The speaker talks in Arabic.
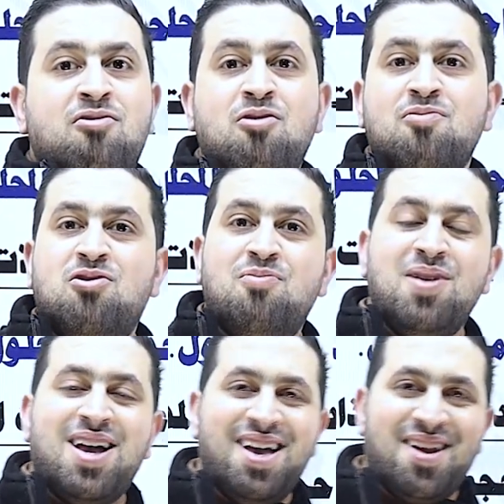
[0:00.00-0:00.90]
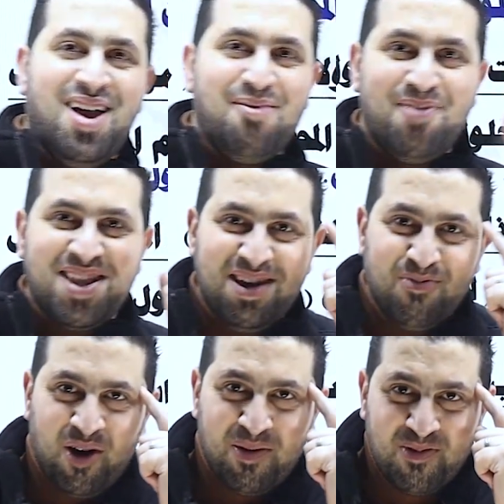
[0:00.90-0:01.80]
دمتم بخير أحبتي
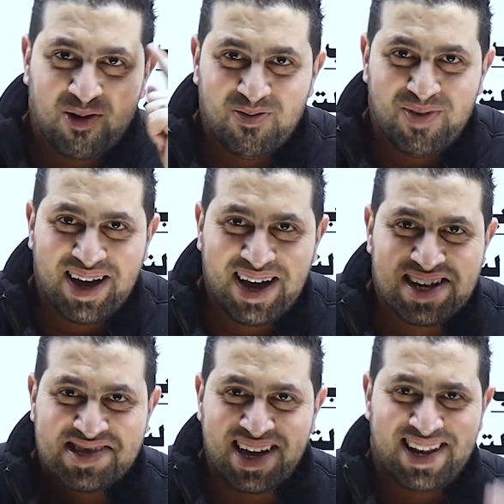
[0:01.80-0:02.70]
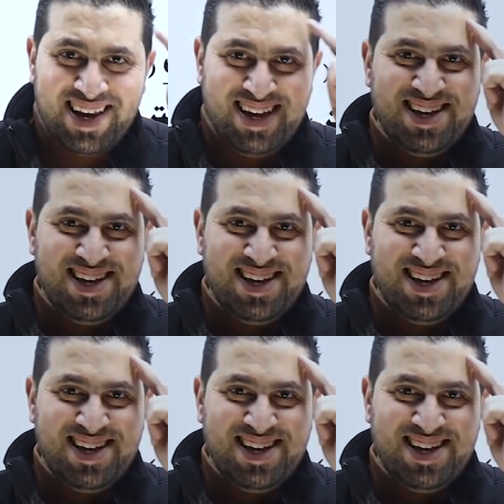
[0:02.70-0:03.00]
محبكم بها حسن